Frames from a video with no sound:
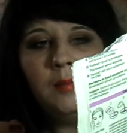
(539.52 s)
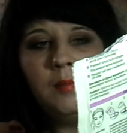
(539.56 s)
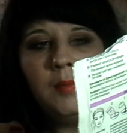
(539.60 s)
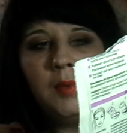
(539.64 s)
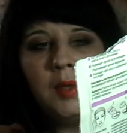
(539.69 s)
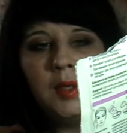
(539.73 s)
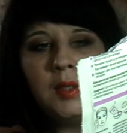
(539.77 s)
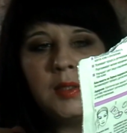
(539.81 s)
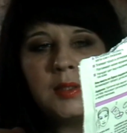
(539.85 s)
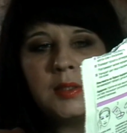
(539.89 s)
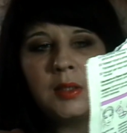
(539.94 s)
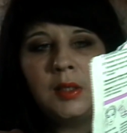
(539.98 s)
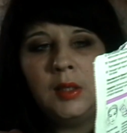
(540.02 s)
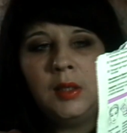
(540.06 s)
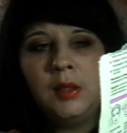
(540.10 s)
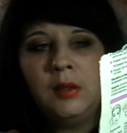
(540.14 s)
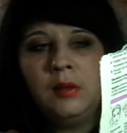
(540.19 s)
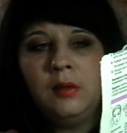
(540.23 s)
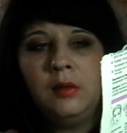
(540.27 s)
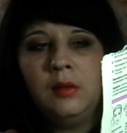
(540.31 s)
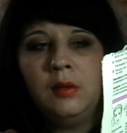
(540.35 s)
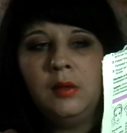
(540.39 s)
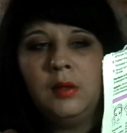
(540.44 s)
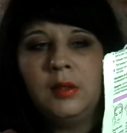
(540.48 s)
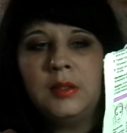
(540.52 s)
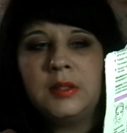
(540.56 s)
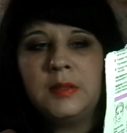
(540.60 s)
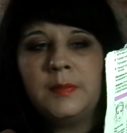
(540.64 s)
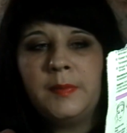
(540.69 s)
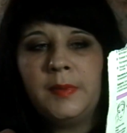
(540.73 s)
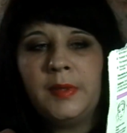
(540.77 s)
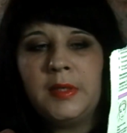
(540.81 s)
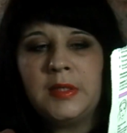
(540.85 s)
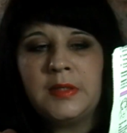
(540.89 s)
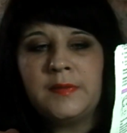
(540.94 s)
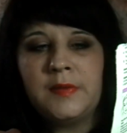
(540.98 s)
маска
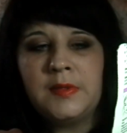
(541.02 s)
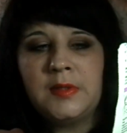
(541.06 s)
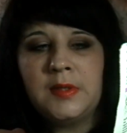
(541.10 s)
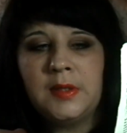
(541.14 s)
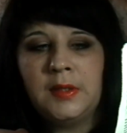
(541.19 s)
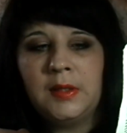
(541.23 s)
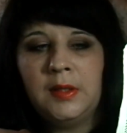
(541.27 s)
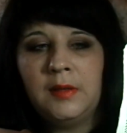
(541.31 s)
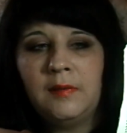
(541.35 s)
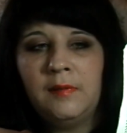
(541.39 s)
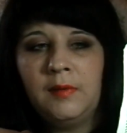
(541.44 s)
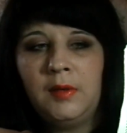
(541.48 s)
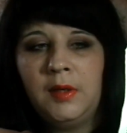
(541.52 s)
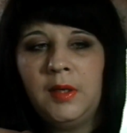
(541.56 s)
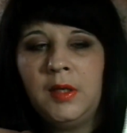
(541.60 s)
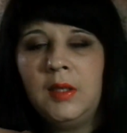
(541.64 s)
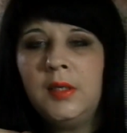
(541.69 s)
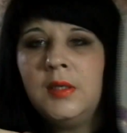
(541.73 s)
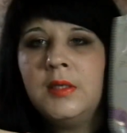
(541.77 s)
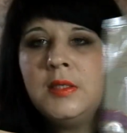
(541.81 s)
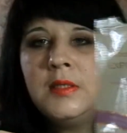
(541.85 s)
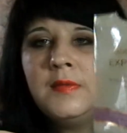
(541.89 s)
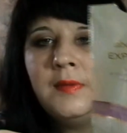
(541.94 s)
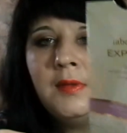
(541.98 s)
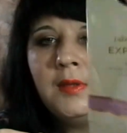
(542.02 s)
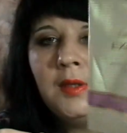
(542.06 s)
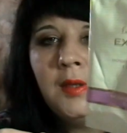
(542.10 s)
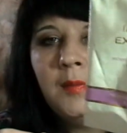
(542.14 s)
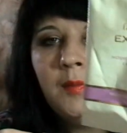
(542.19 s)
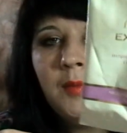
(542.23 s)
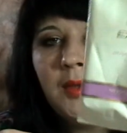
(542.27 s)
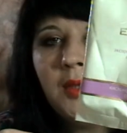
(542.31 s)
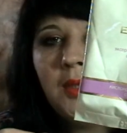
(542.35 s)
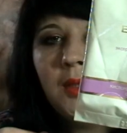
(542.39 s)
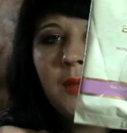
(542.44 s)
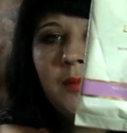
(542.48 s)
экспресс восстановления с
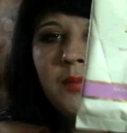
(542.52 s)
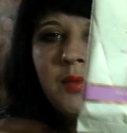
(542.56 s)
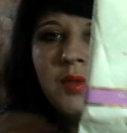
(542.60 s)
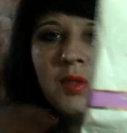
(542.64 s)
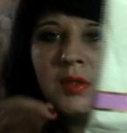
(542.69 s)
витамином